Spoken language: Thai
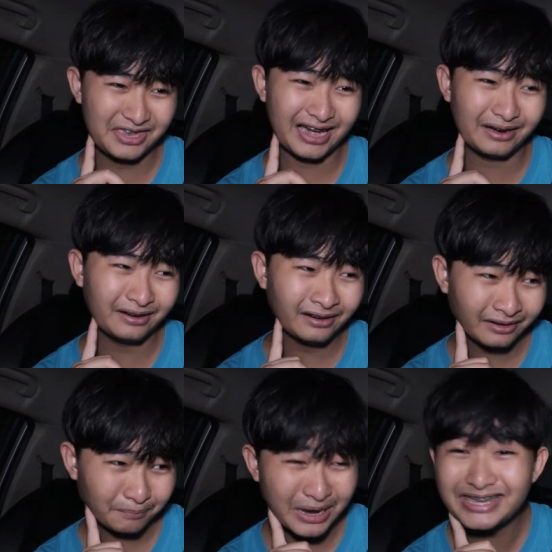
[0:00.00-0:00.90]
นยัง
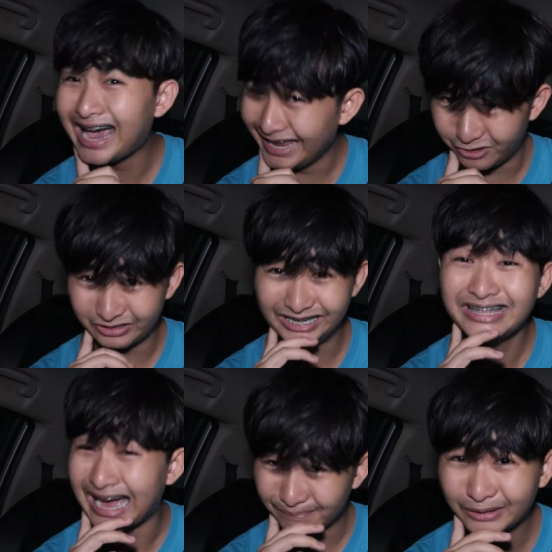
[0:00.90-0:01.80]
ไม่ใช่จุดที่
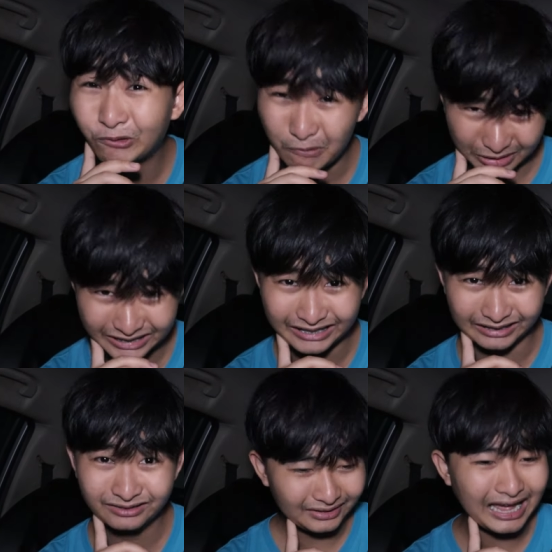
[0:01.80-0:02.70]
หนังมันควรไปถึง
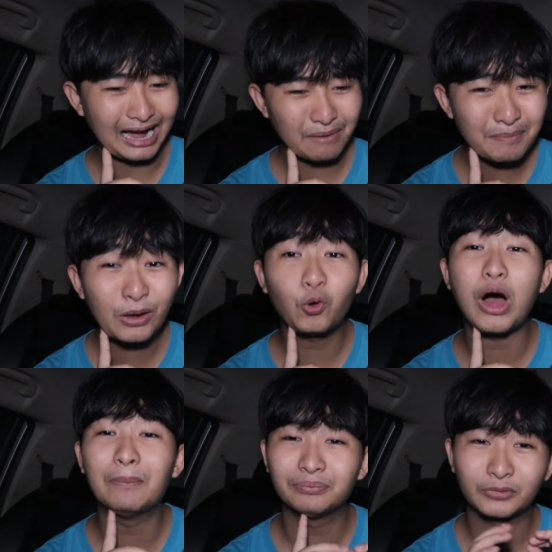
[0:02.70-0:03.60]
หนังมันมีค
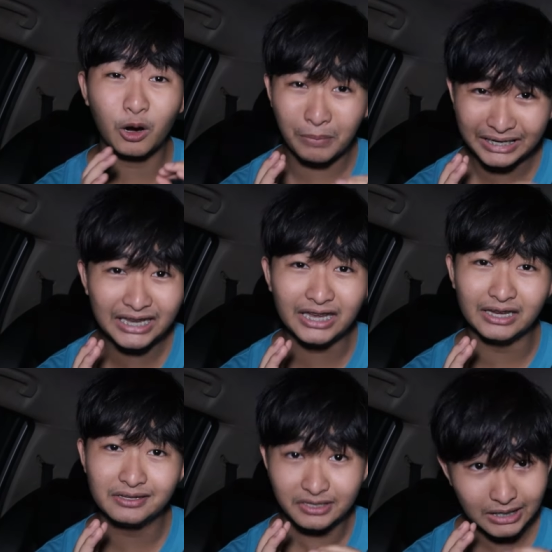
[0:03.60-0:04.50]
วามคอมเมดี้
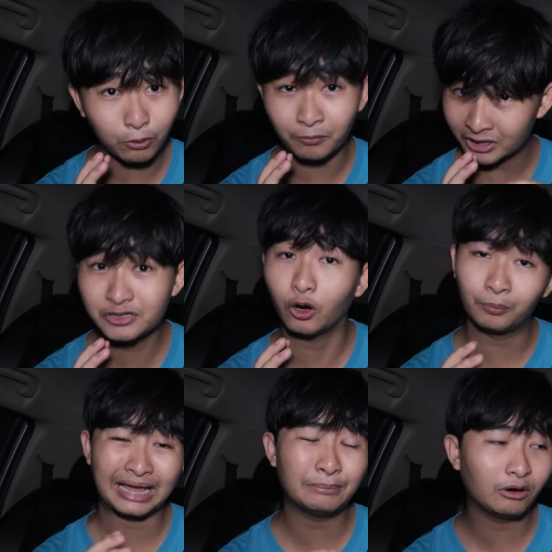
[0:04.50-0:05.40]
ที่ผมชื่นช
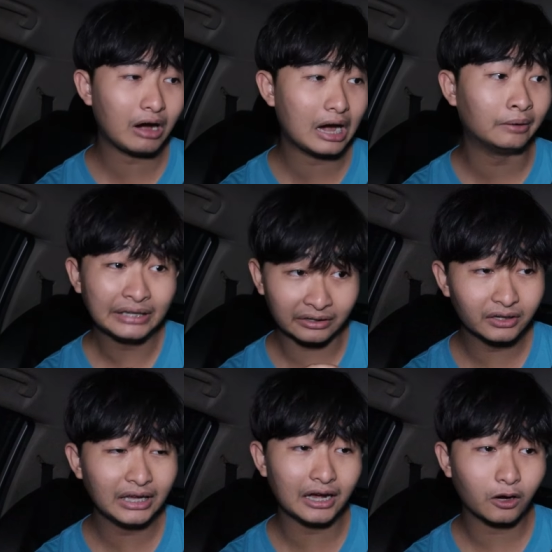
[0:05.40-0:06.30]
มนะ เพราะว่าหนัง
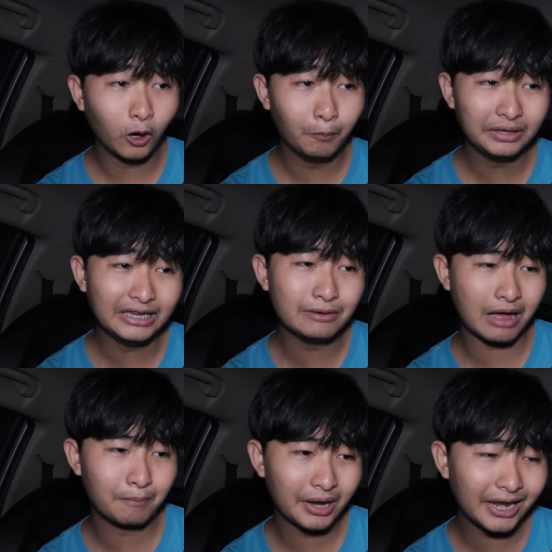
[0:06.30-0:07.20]
เรื่องนี้คอมเมดี้
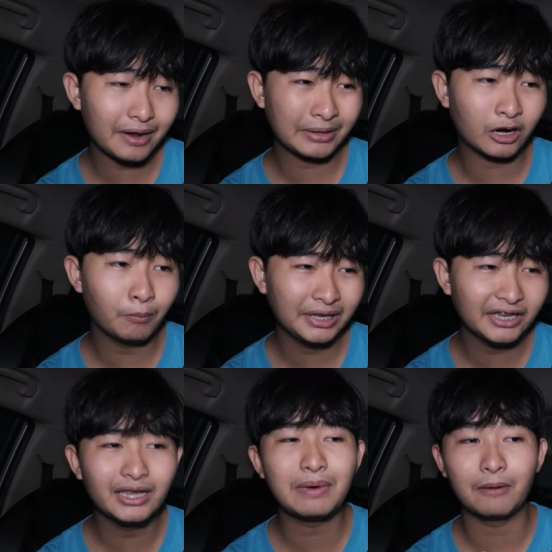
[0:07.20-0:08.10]
มันไม่ได้เป็นคอมเม
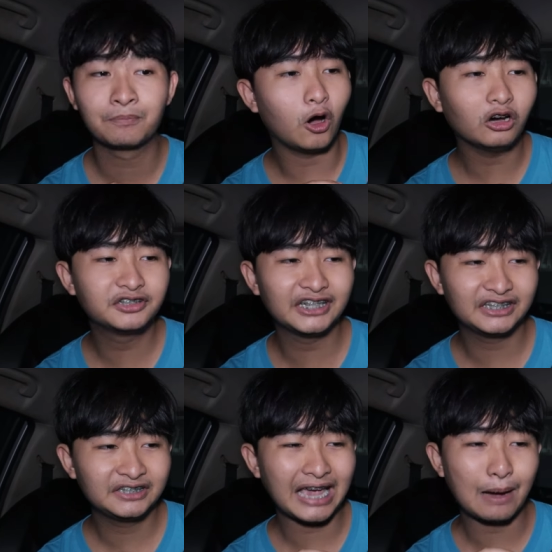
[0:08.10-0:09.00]
ดี้ที่แบบท็อกซิก
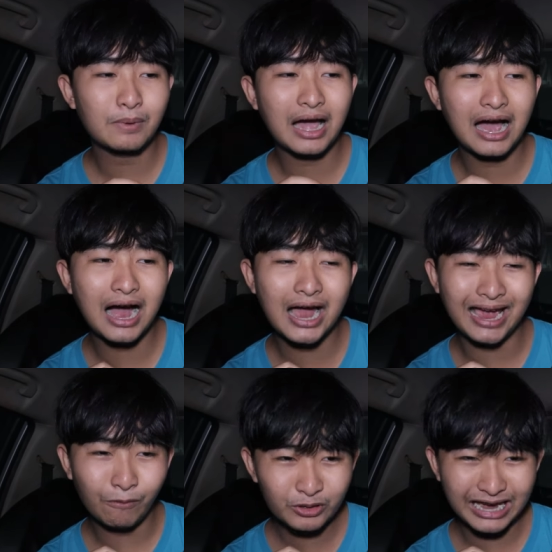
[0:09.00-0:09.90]
หยาบคาย
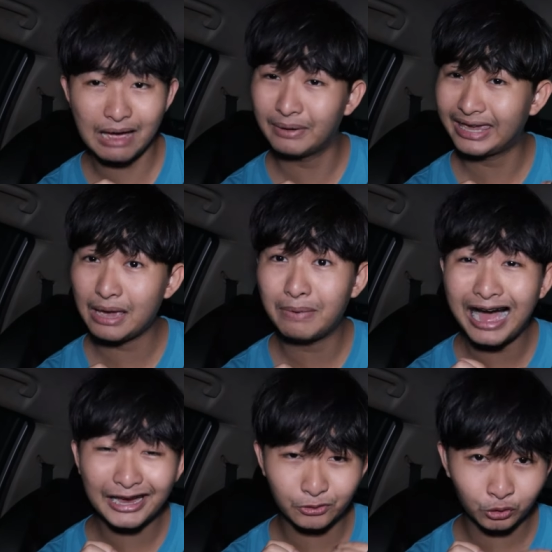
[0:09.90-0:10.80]
เอาผู้ชายมาแก้
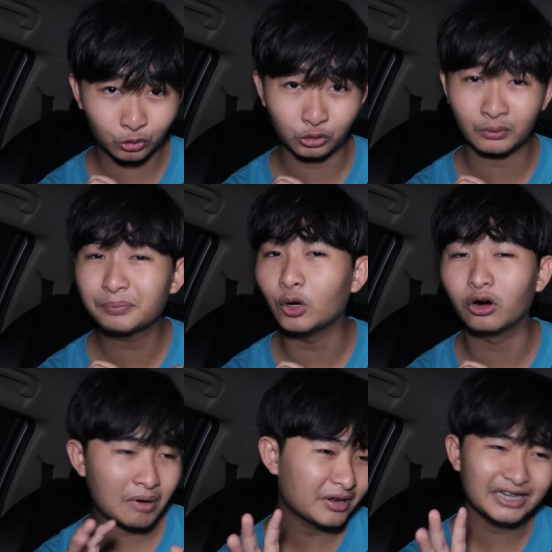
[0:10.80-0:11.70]
ผ้าโชว์ตูดตรงน้ำตก
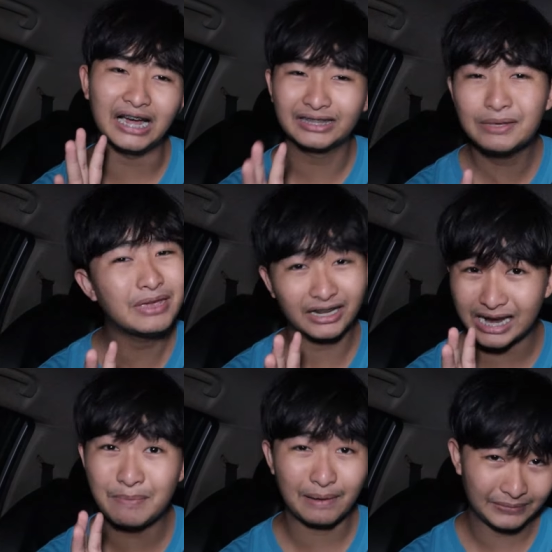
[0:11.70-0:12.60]
มันไม่ใช่หนังที่มีอะไร
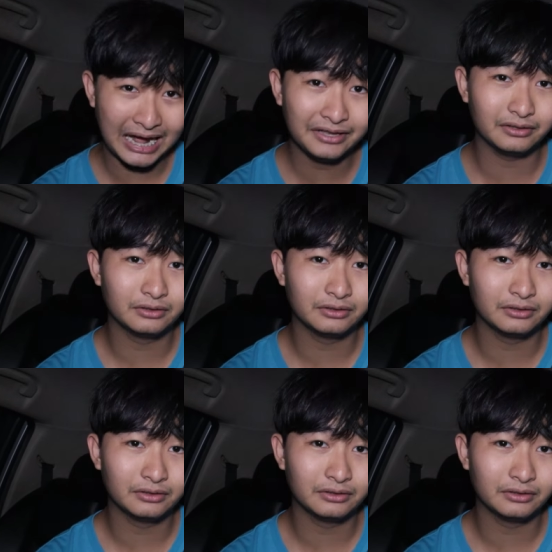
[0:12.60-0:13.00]
แบบนั้น